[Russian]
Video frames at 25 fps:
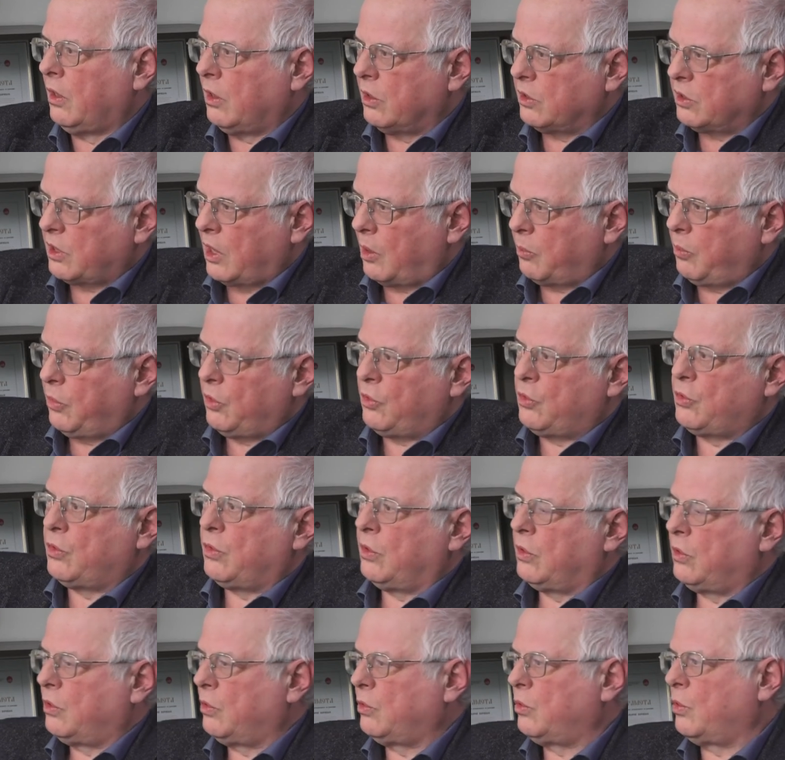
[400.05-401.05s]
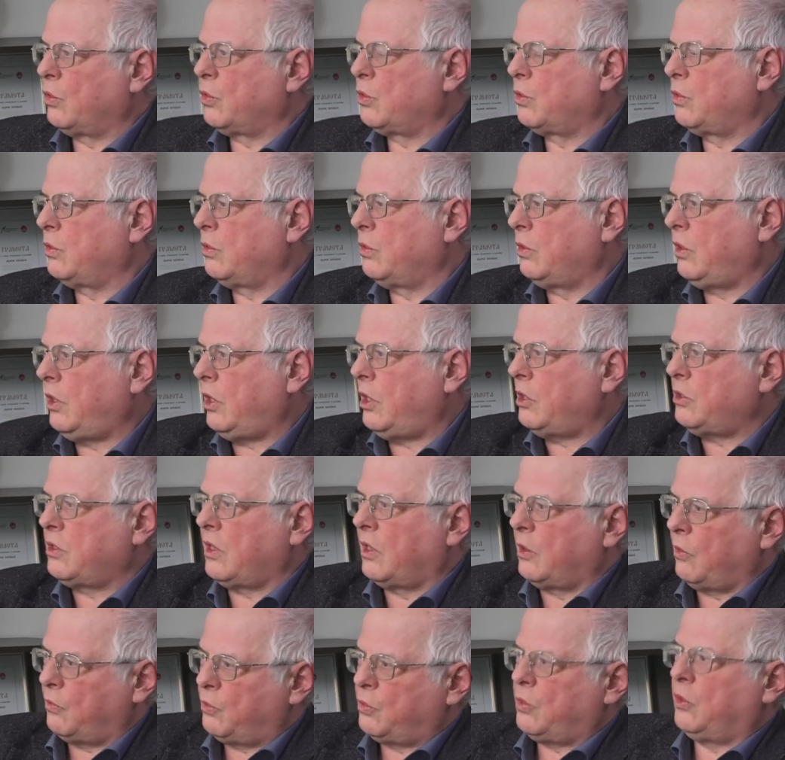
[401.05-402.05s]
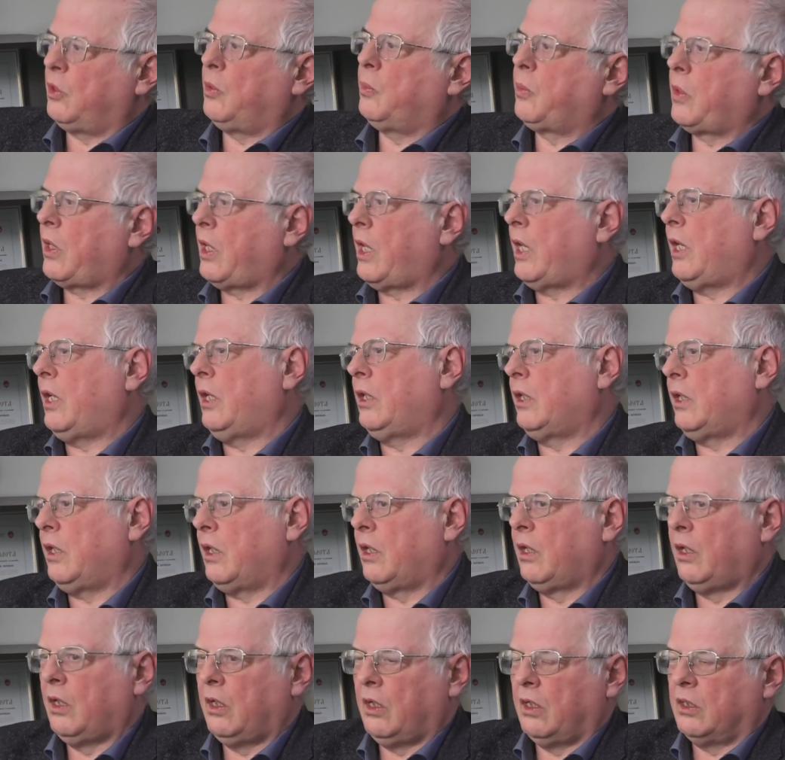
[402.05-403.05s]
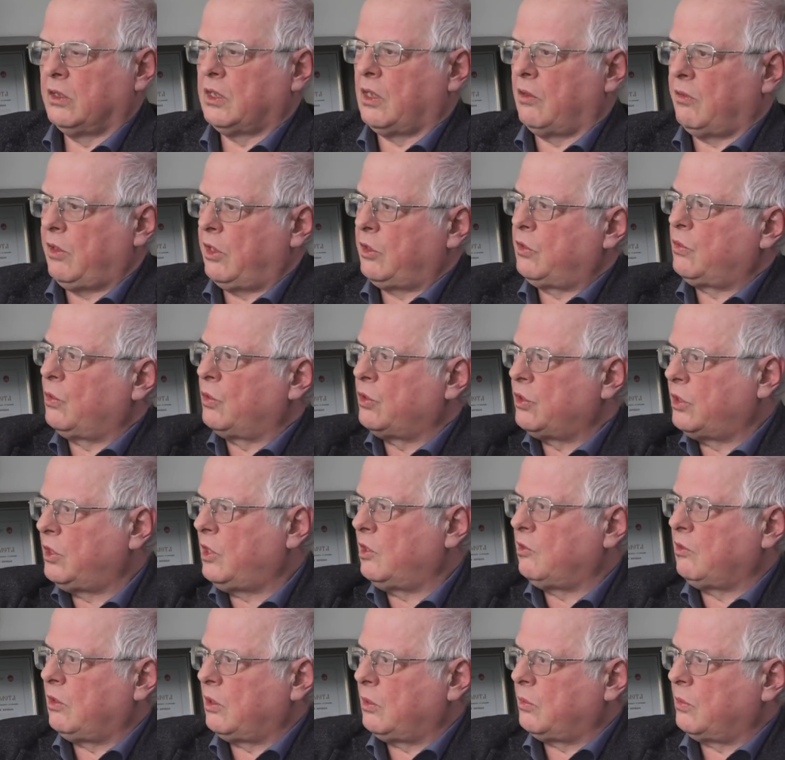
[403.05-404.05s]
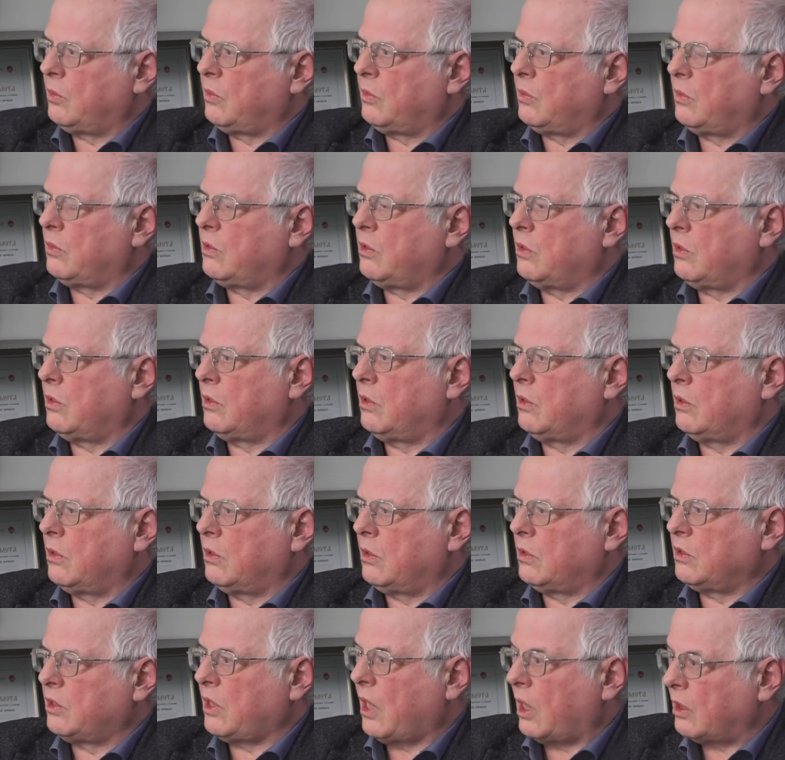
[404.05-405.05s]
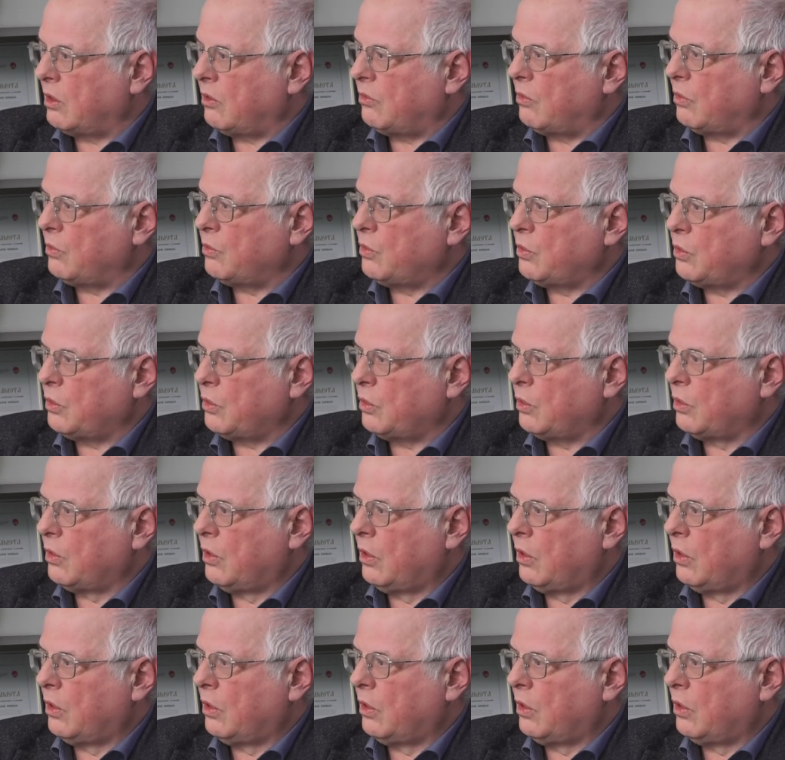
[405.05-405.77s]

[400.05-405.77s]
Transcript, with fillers: Забыть все это, то, что есть, оно все неправильное, давайте вот сделаем э, заново все.